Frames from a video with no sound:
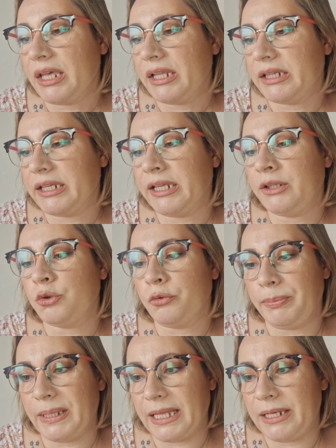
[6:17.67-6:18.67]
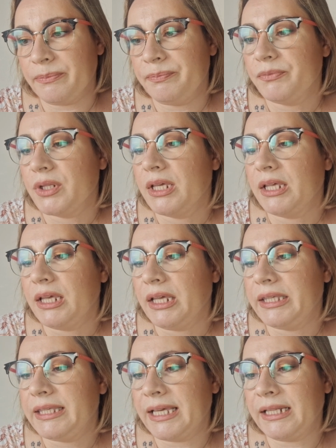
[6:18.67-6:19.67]
en tu piel.
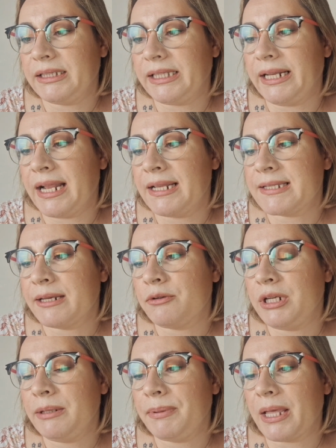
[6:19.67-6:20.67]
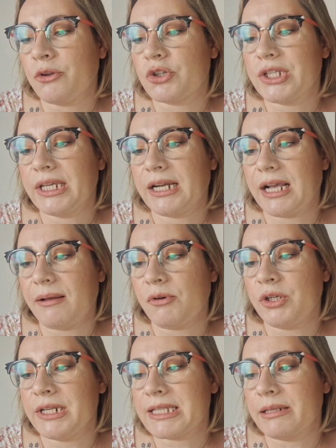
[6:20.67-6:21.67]
Yentel, al ser un limpiador sin
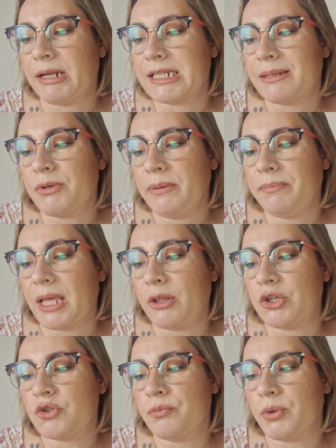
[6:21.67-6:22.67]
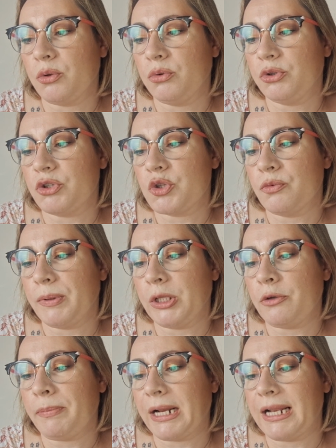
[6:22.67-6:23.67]
jabón, este bálsamo limpiador es un producto
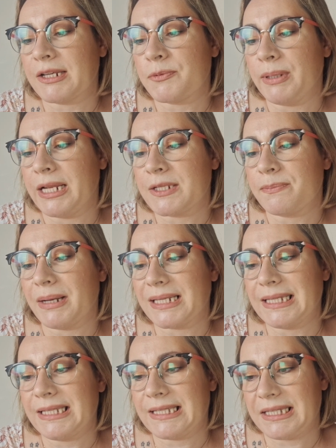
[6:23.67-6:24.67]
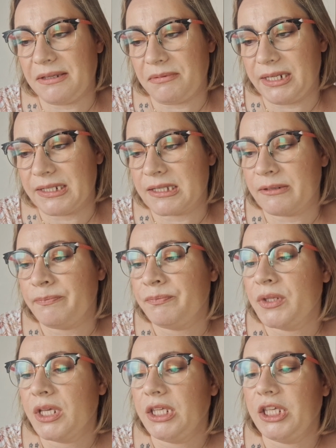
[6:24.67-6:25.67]
estupendo para las pieles más sensibles.
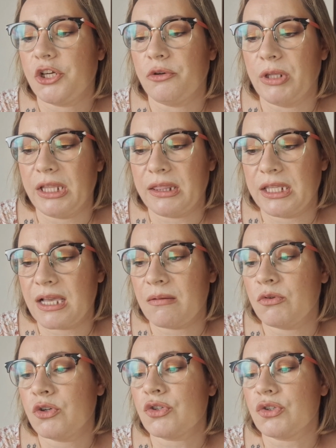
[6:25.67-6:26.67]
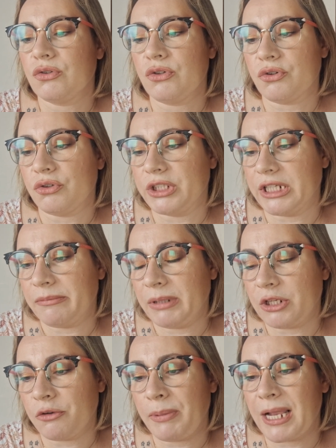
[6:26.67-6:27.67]
Y como decíamos, no contiene
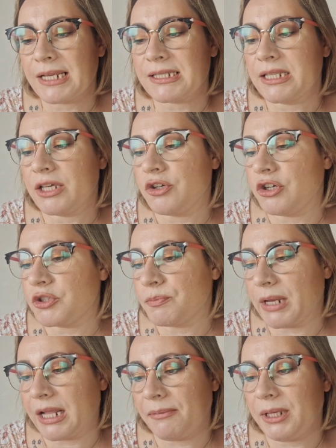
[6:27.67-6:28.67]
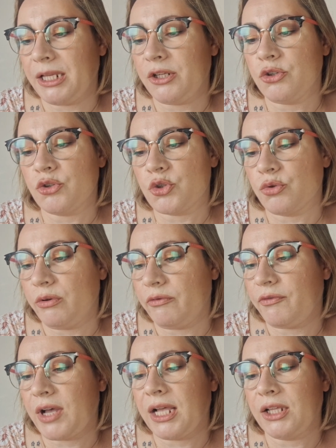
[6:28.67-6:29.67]
microplásticos, parabenos,
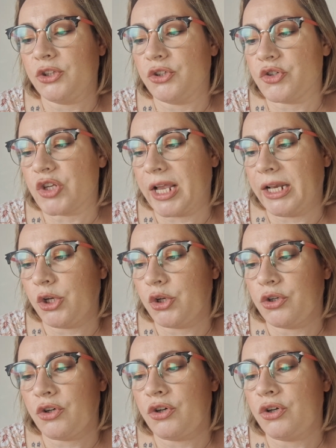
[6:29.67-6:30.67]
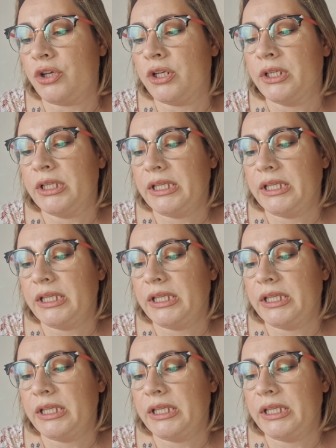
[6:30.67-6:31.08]
sulfatos, alcohol,